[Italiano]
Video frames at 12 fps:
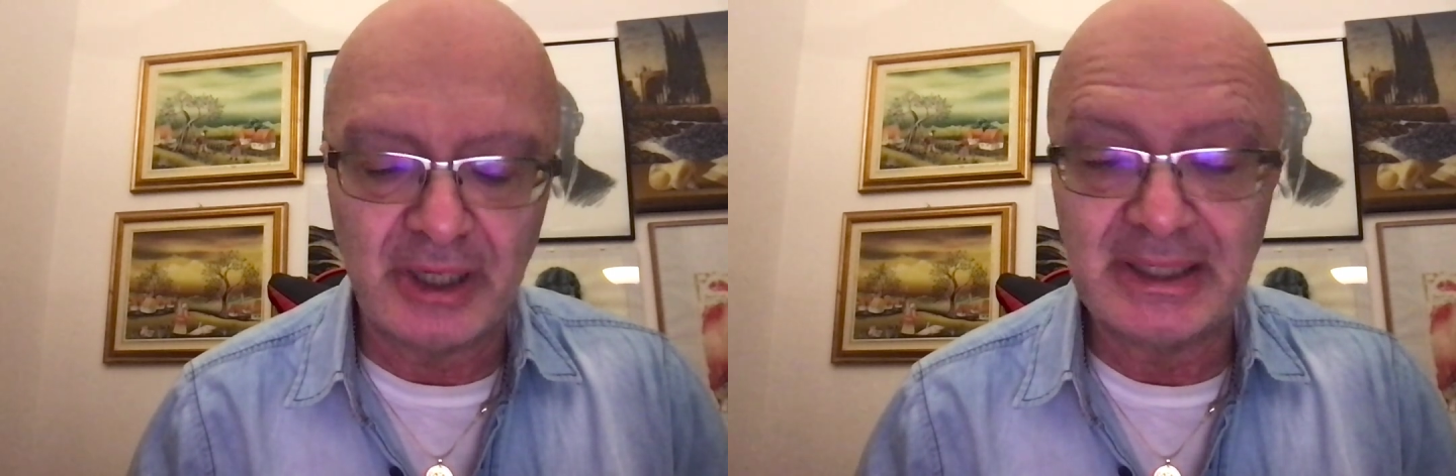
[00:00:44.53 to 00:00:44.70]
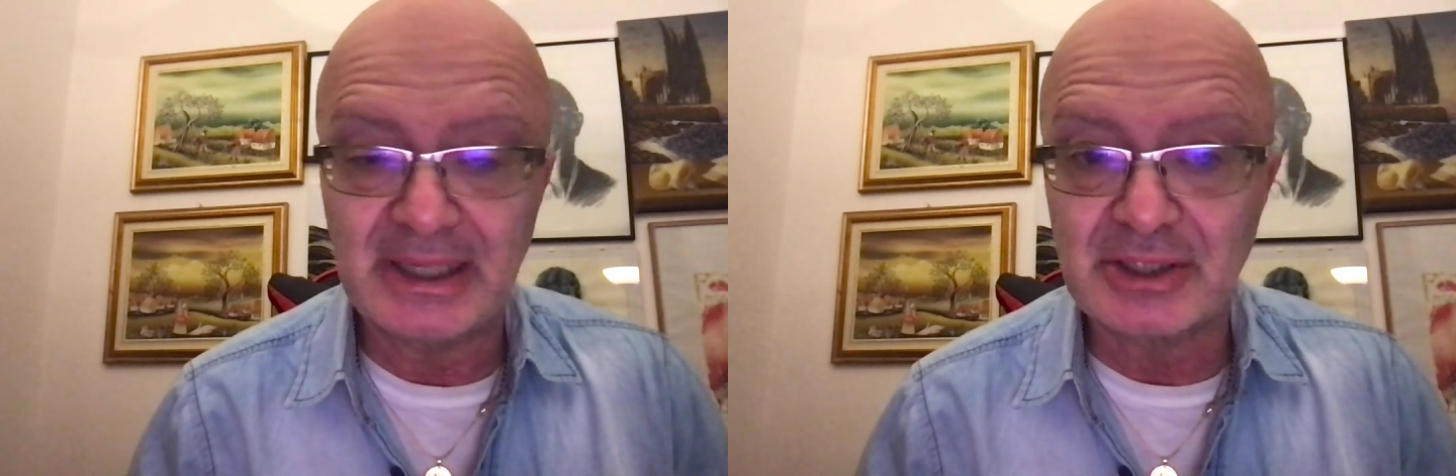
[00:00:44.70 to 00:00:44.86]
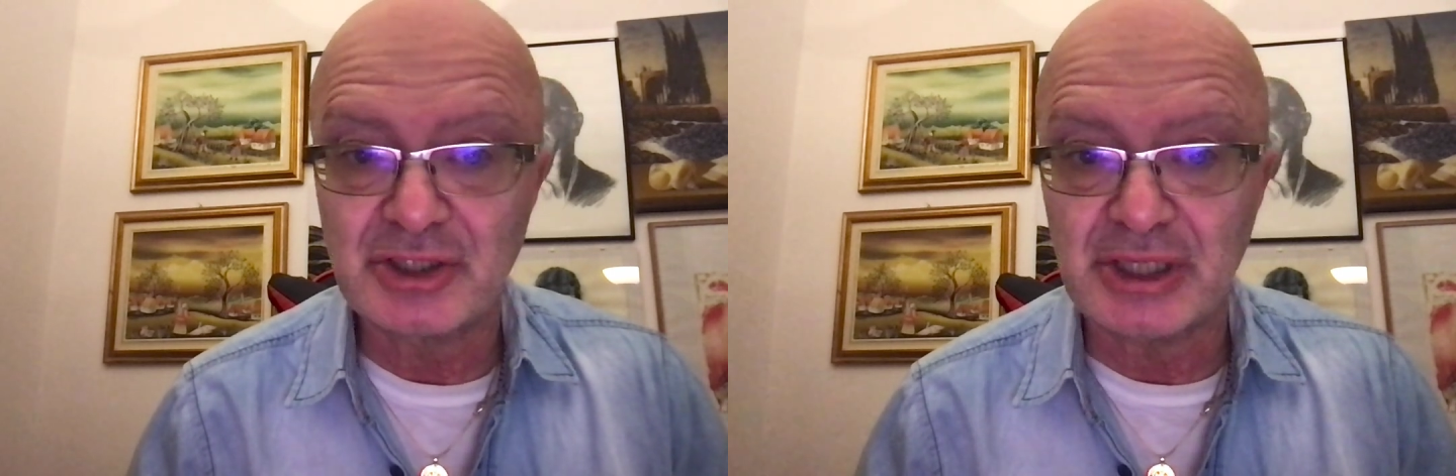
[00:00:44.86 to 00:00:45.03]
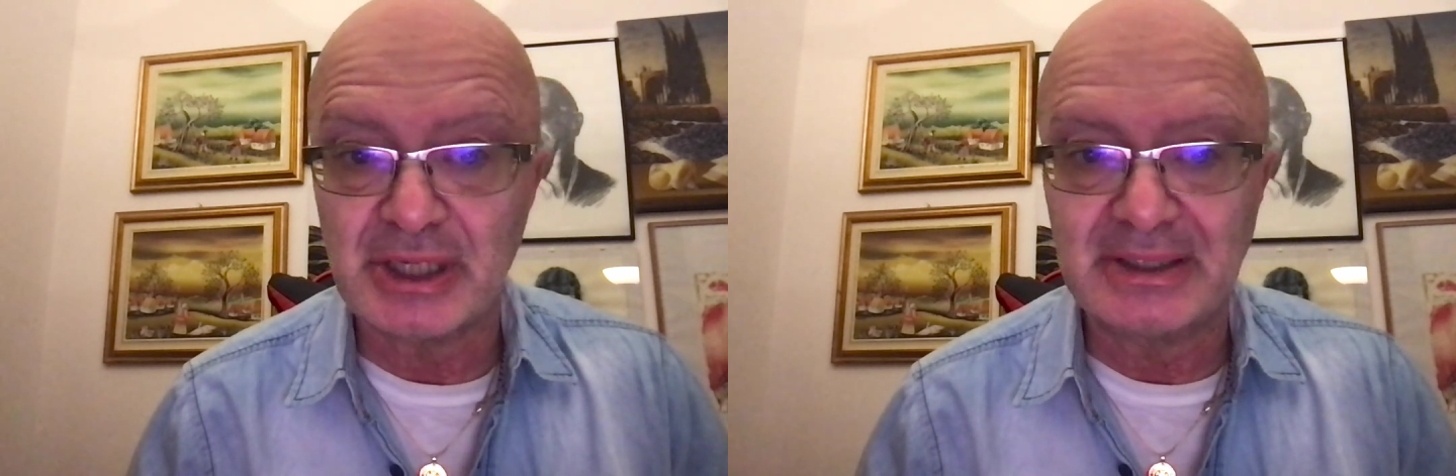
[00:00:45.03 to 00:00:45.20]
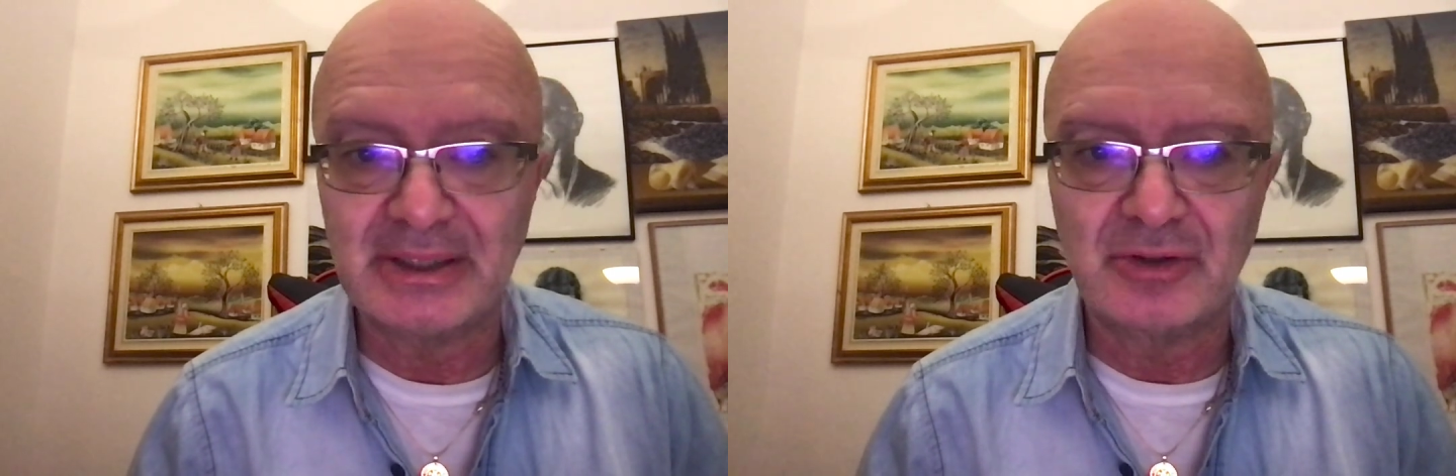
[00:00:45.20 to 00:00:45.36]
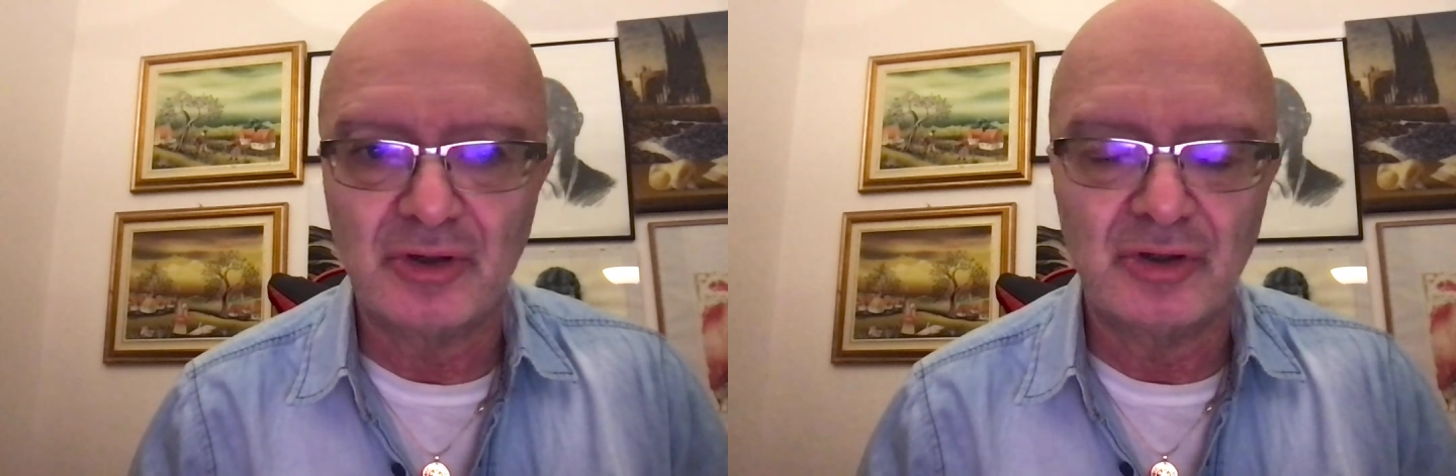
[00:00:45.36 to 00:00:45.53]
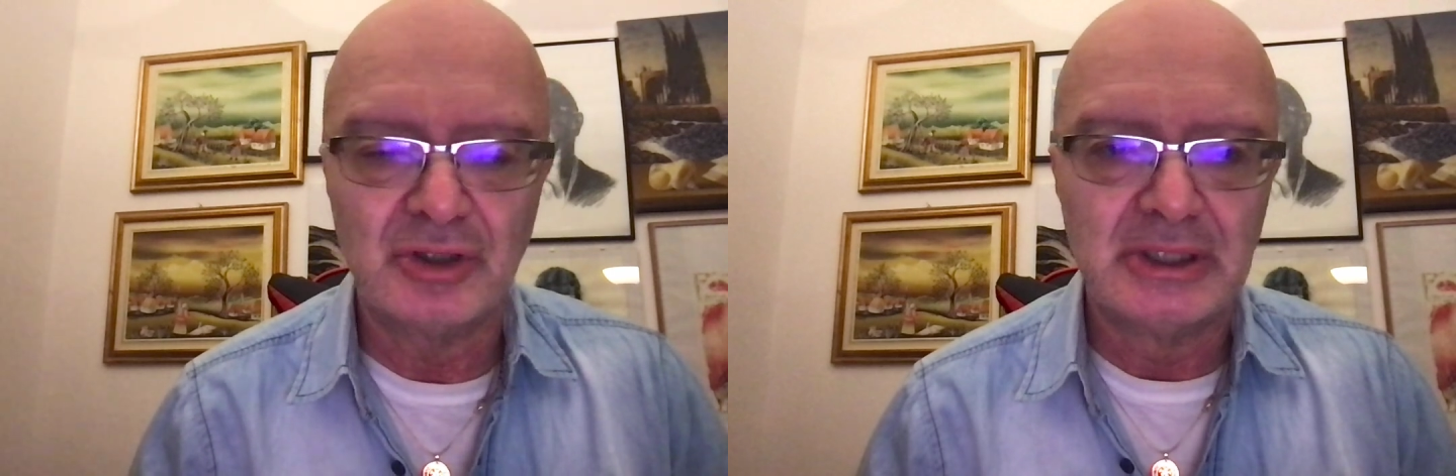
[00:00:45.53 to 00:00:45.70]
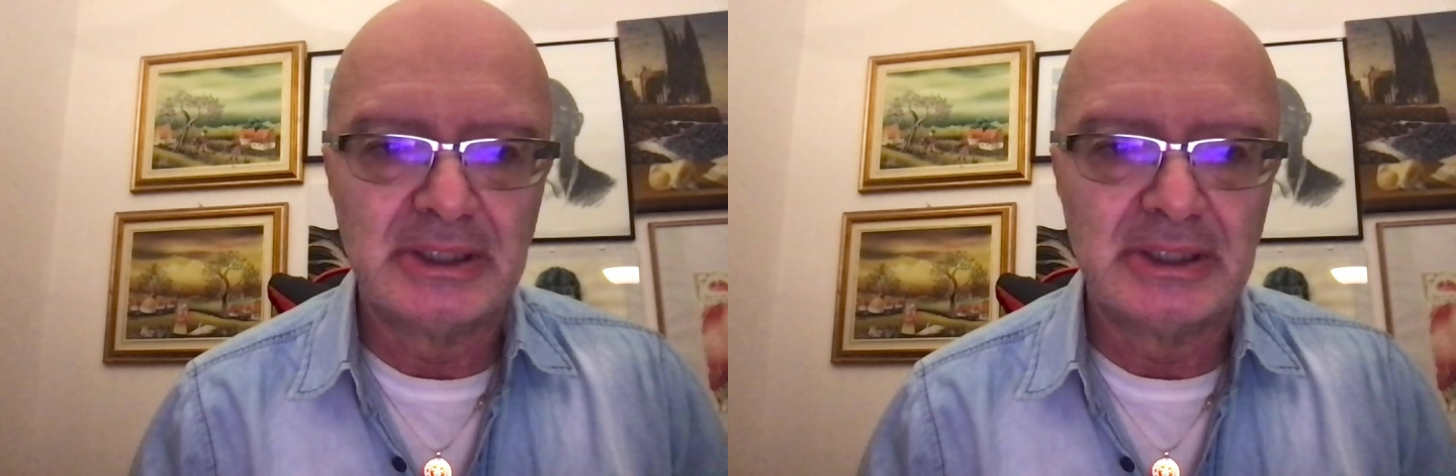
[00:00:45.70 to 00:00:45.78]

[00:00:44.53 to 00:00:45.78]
energetico